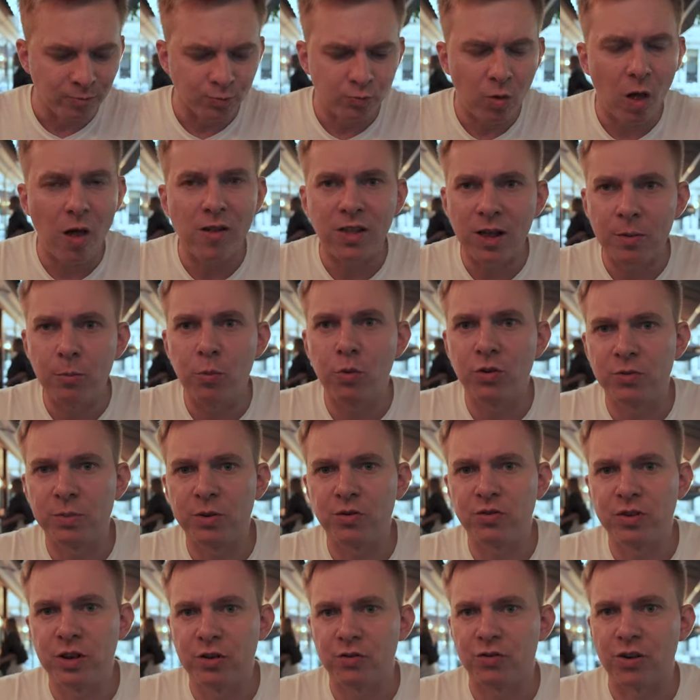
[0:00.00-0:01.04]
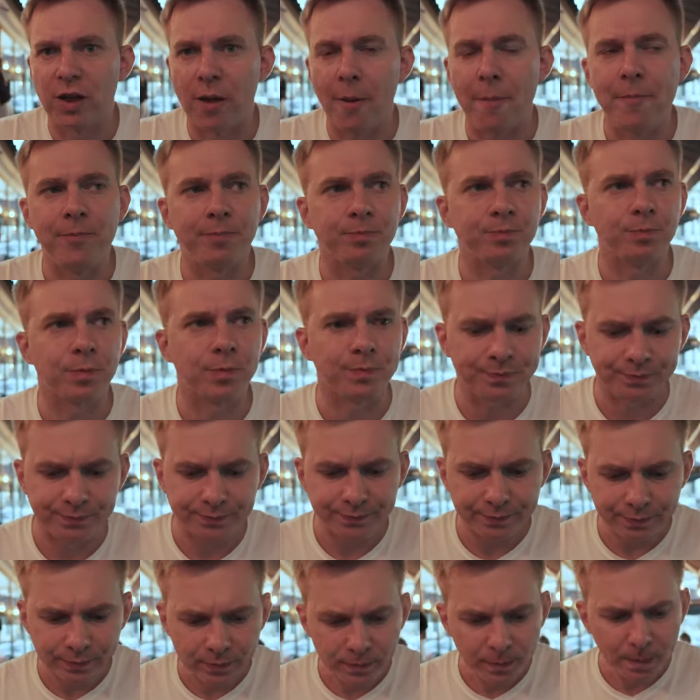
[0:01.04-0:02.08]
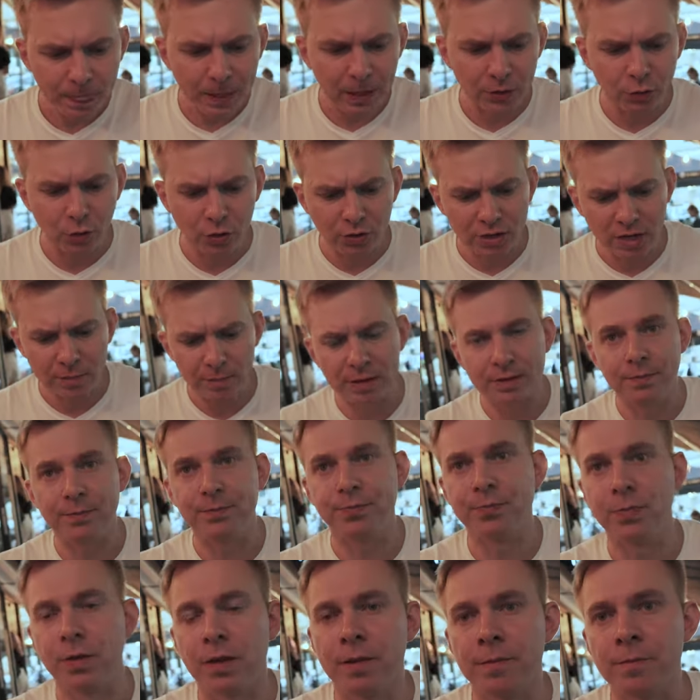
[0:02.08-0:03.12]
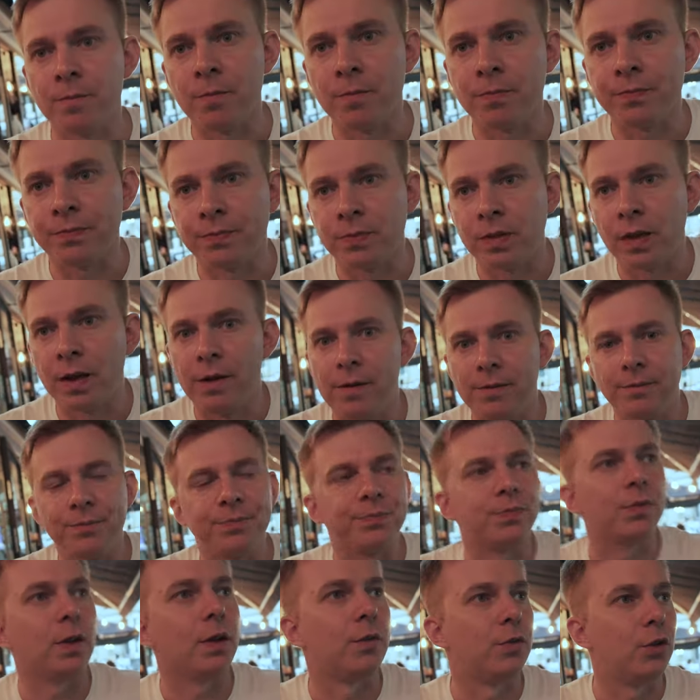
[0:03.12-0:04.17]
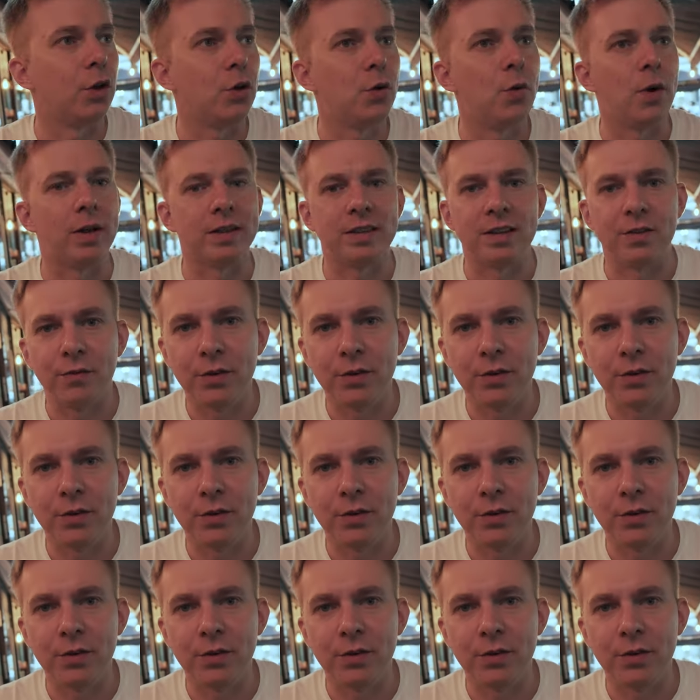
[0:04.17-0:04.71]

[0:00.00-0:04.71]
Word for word: No ale tam były smaczniejsze to Ale nie ma... przyszliśmy oceniać tu frytek. Dokładnie,